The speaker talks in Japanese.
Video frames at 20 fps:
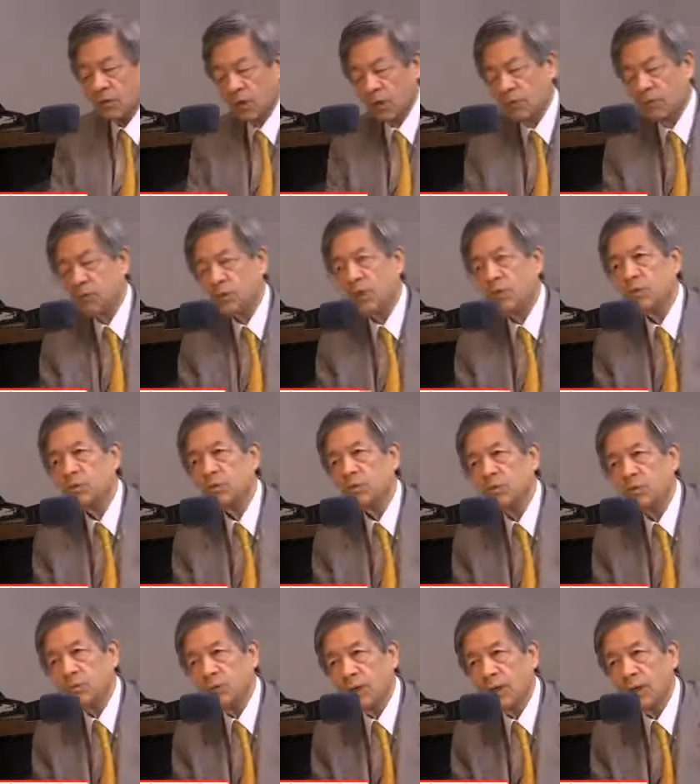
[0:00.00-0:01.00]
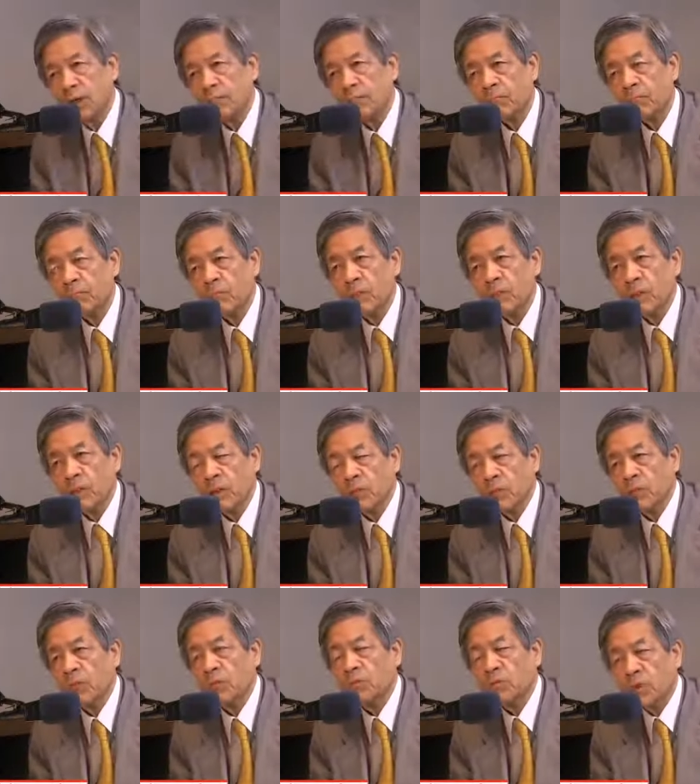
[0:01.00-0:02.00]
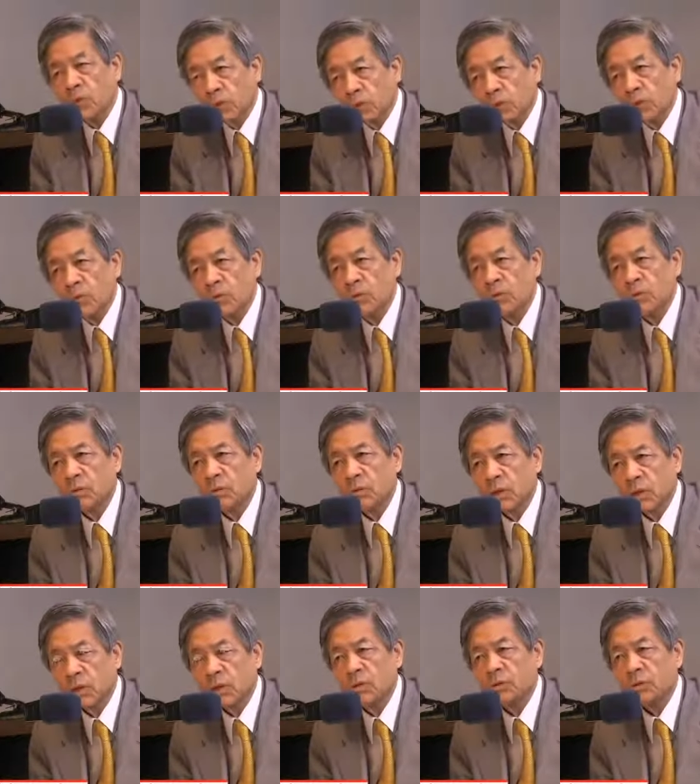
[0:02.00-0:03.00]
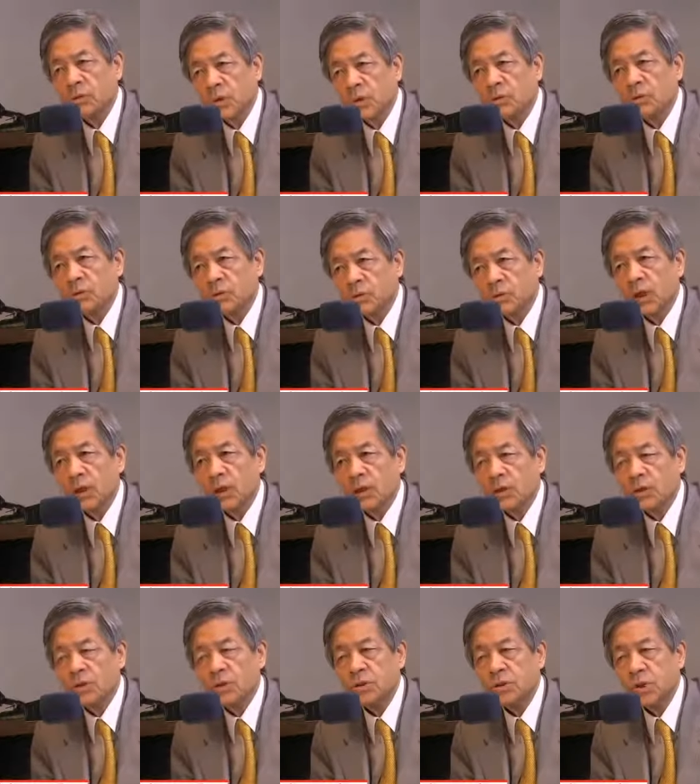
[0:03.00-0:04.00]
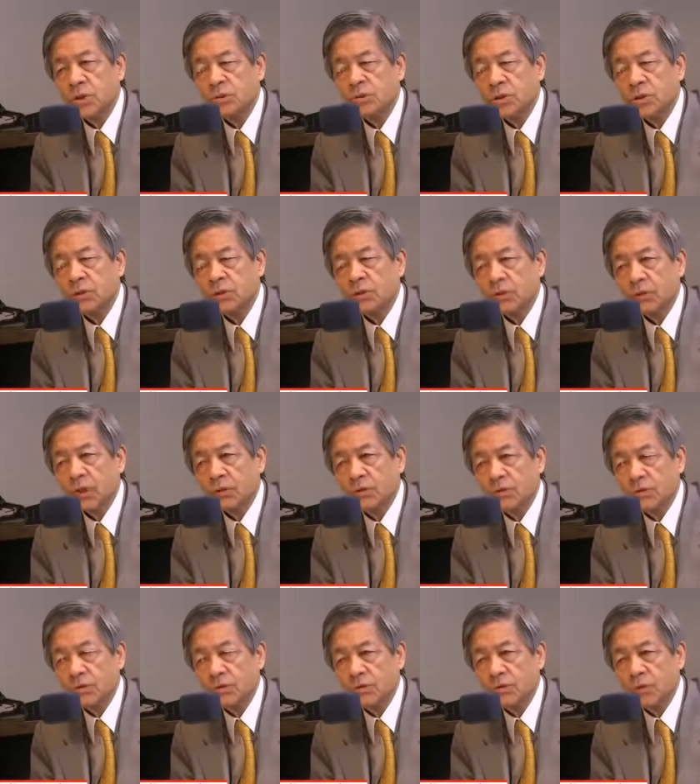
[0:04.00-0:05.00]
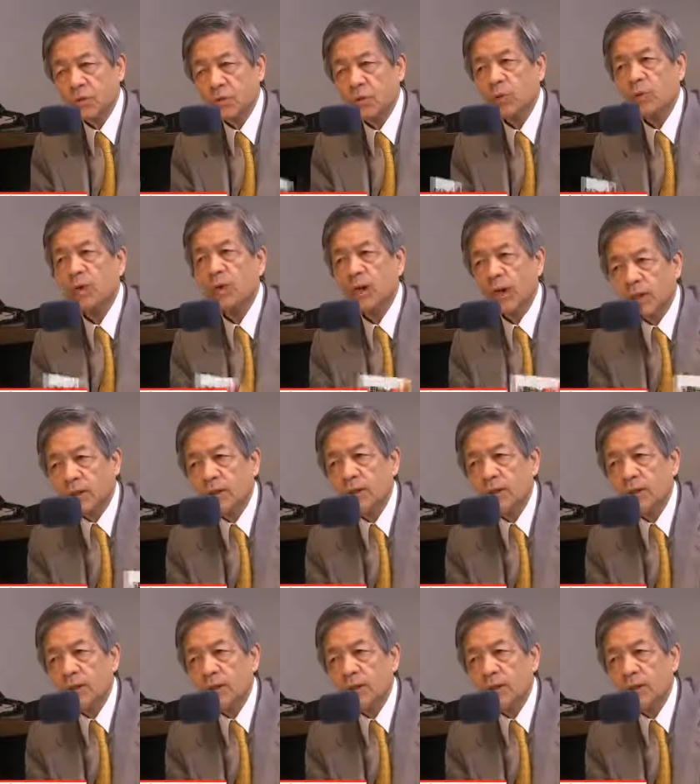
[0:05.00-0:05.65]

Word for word: あの戦争は僕はあの太陽戦争をね侵略戦争だとは実は思ってな